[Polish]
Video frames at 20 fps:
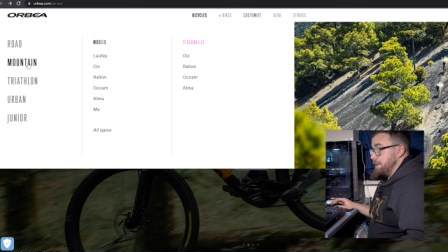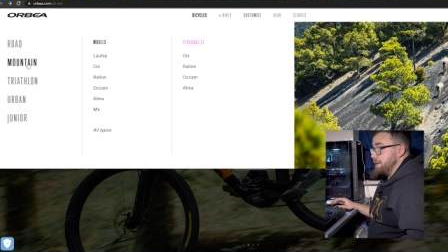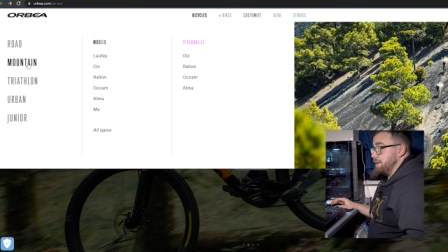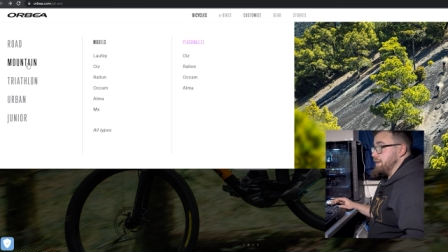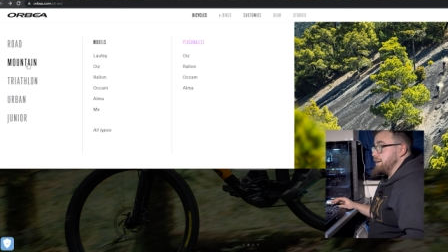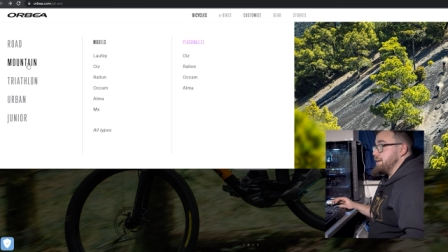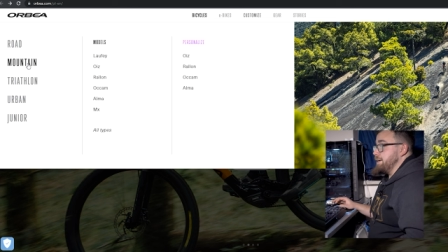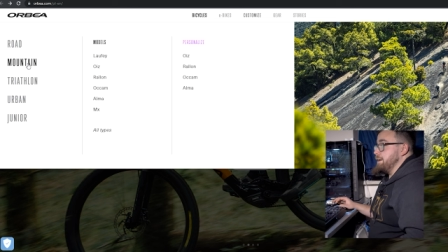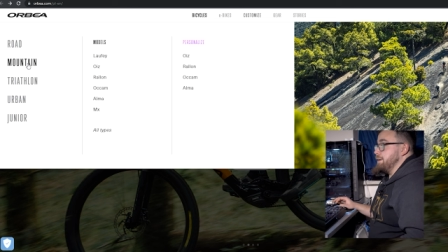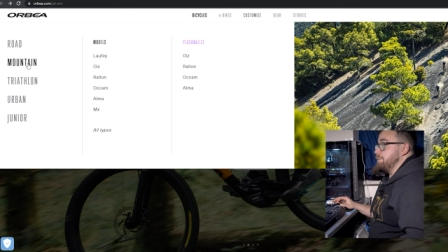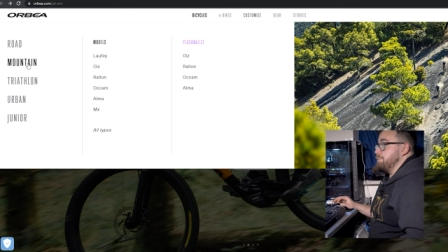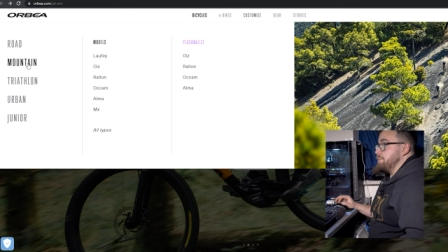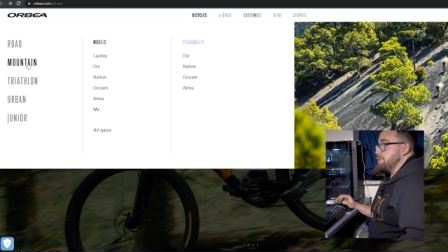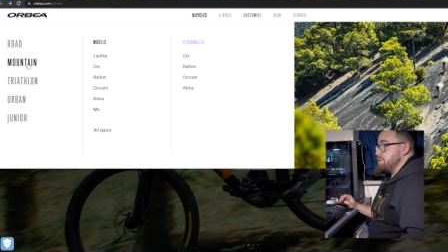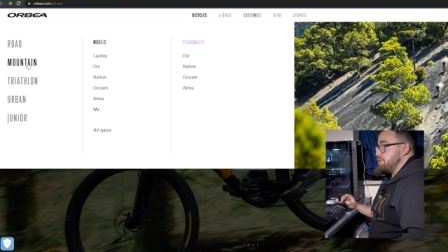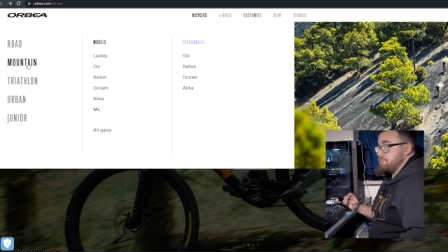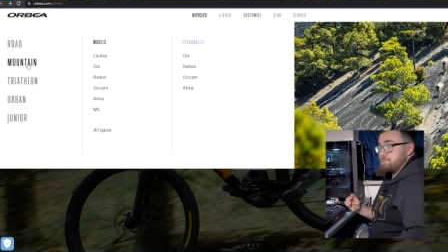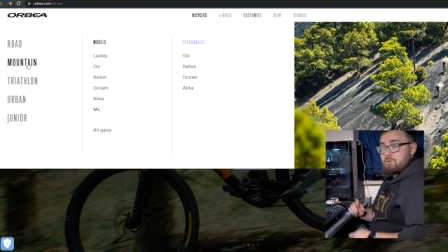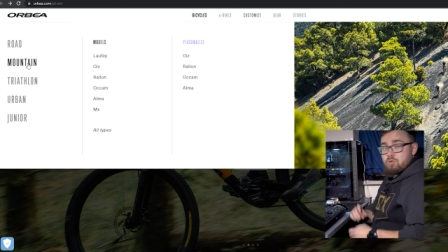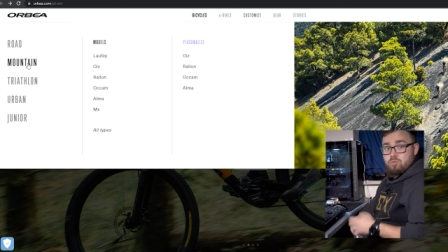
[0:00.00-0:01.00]
E,
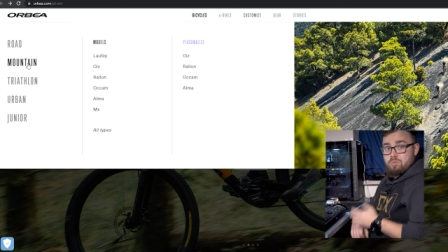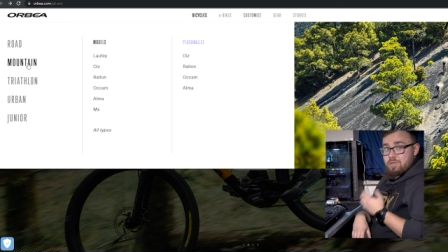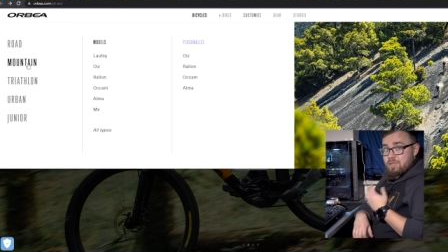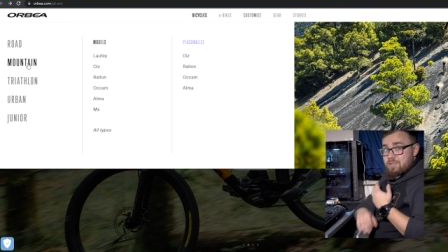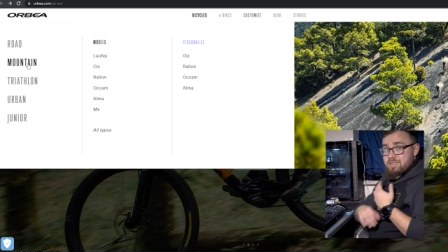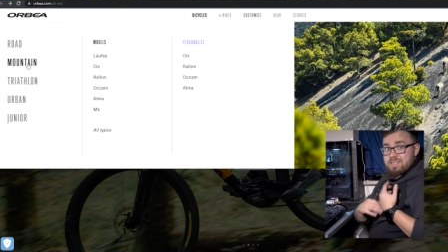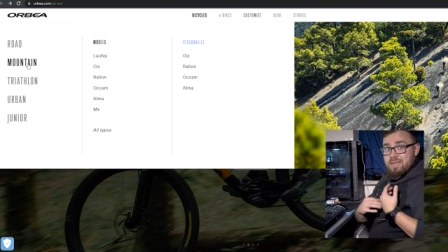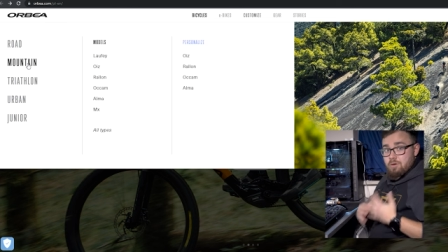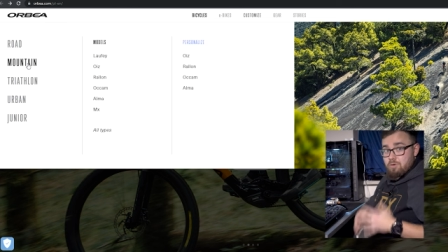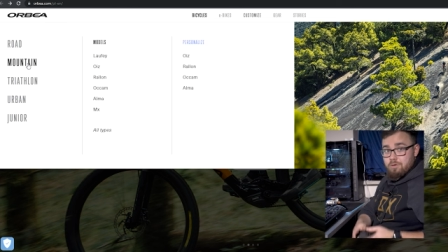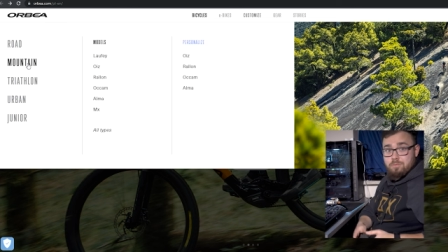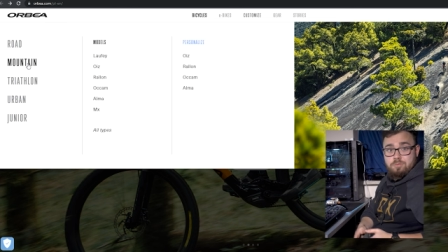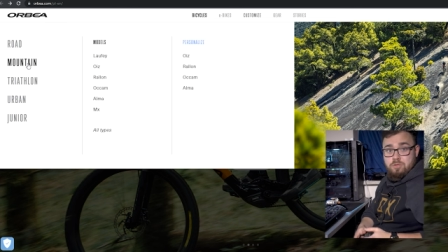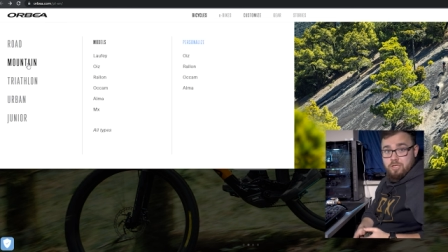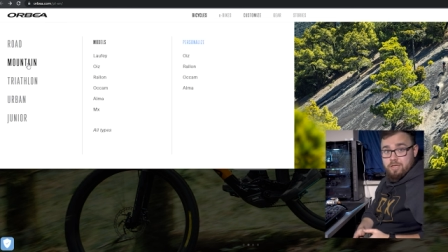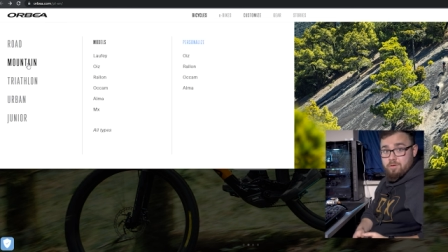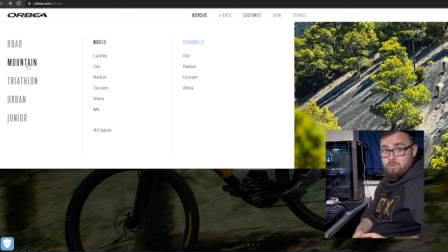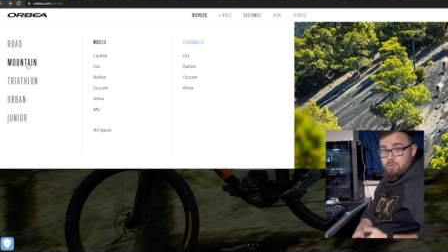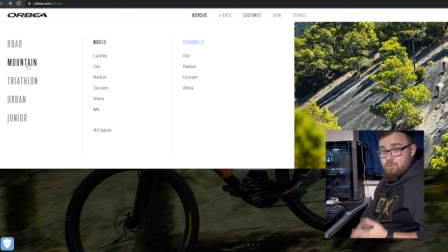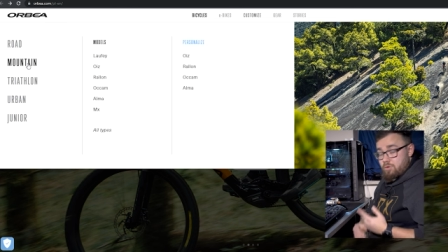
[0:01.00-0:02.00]
będziemy tu mieli cały
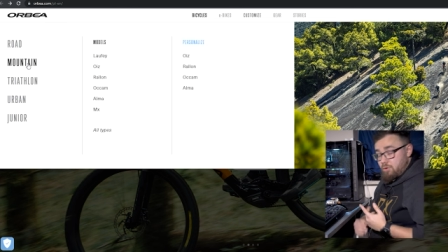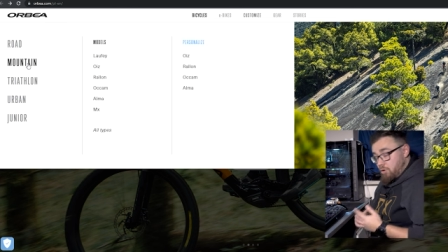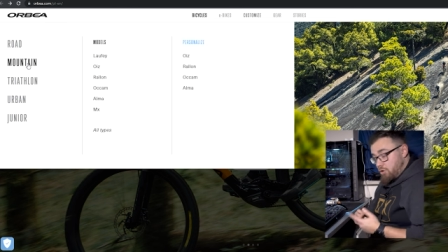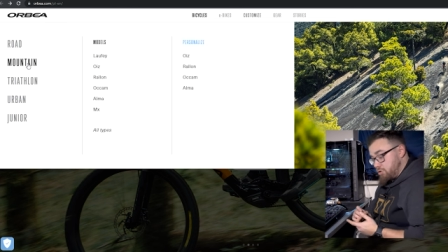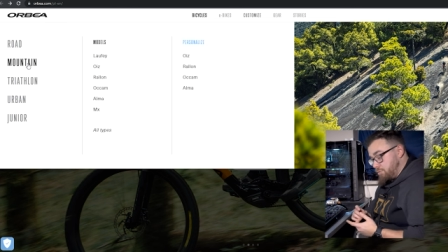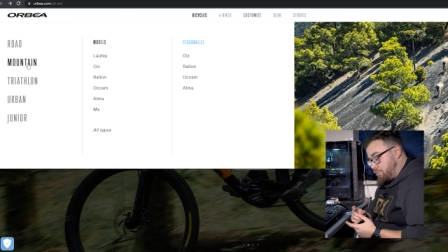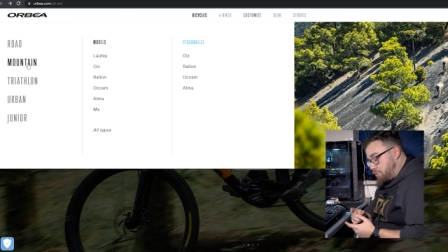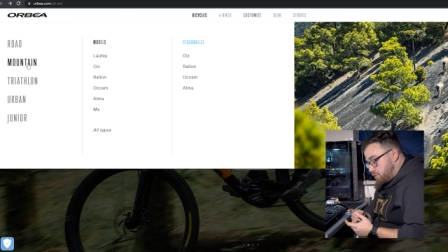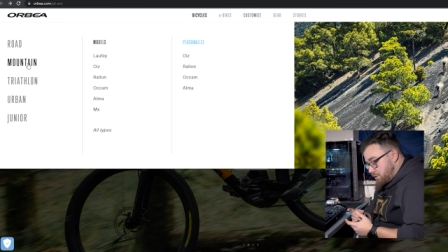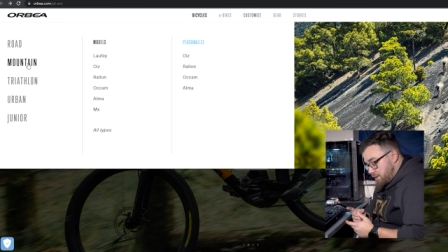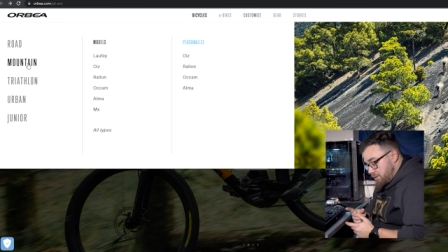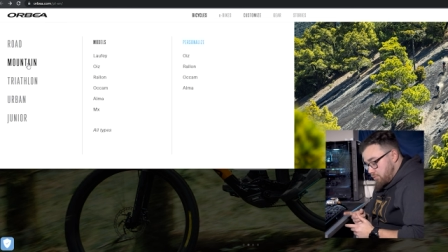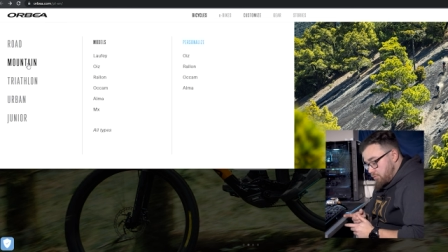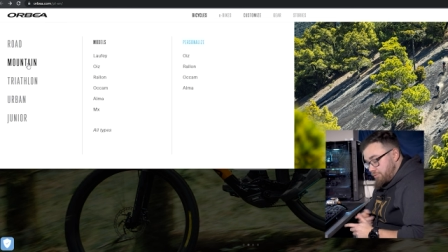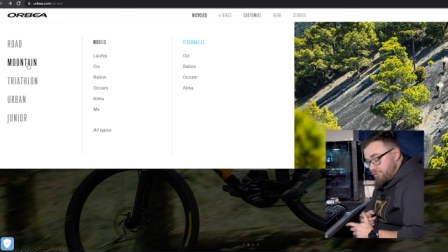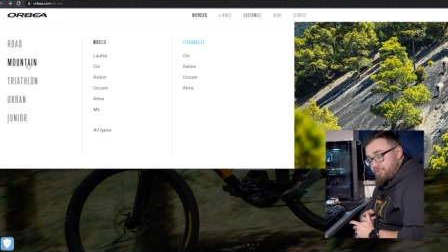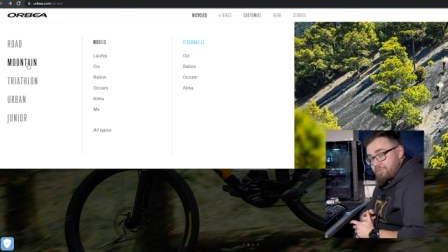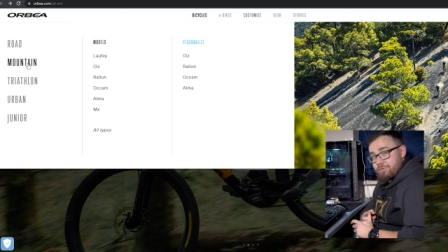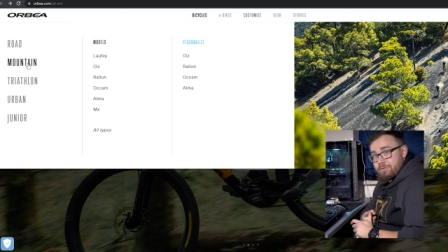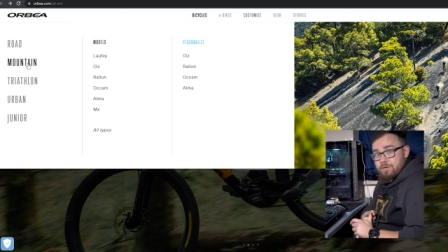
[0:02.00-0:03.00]
przekrój od
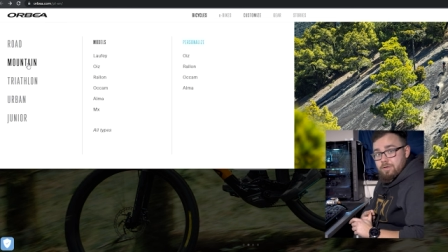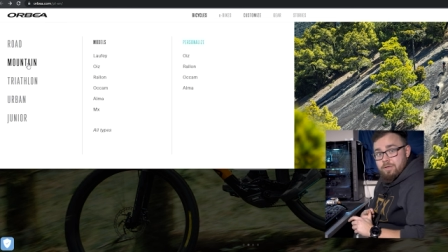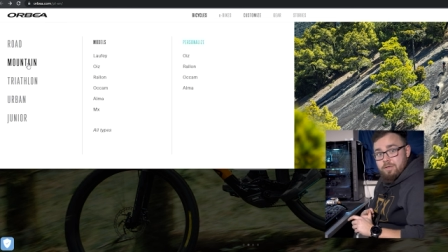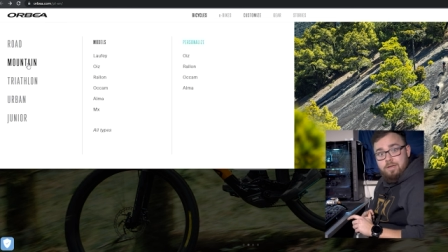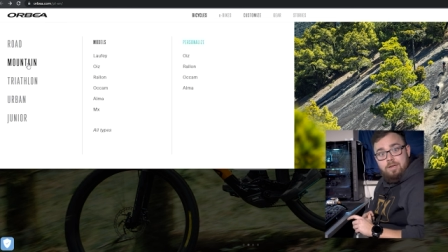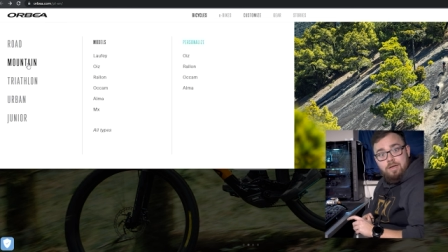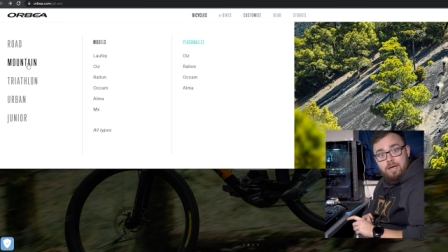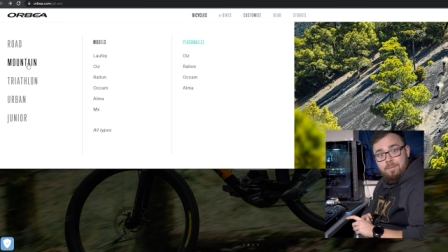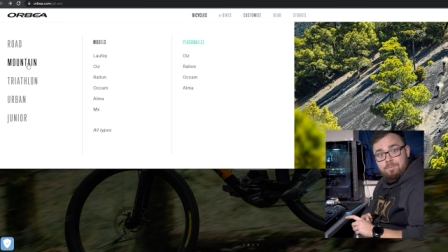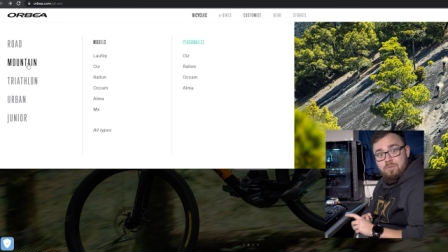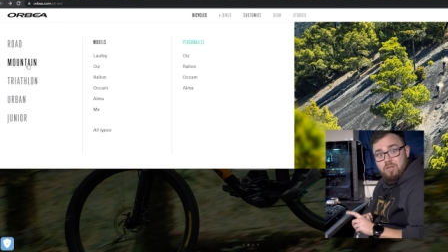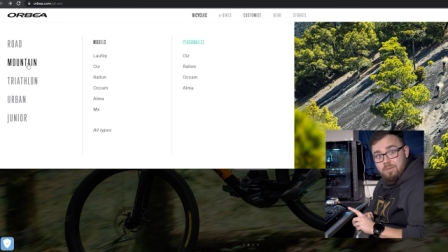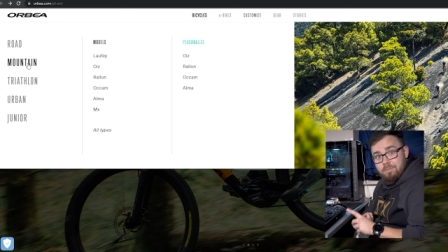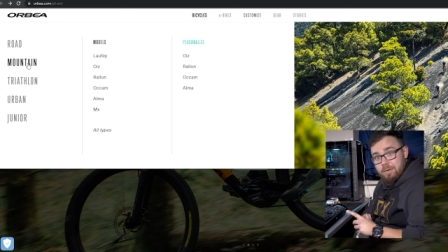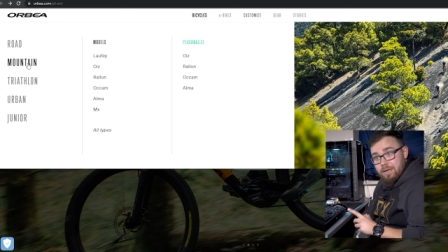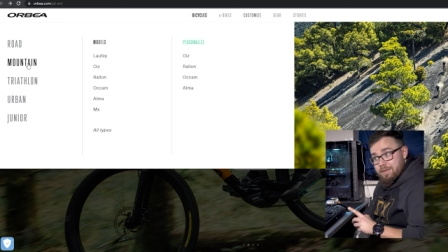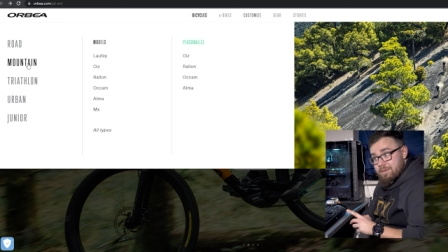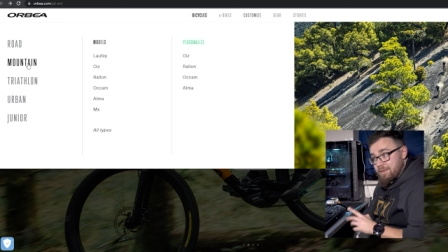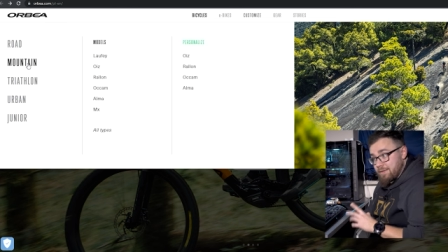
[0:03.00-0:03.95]
modelów e, MTB,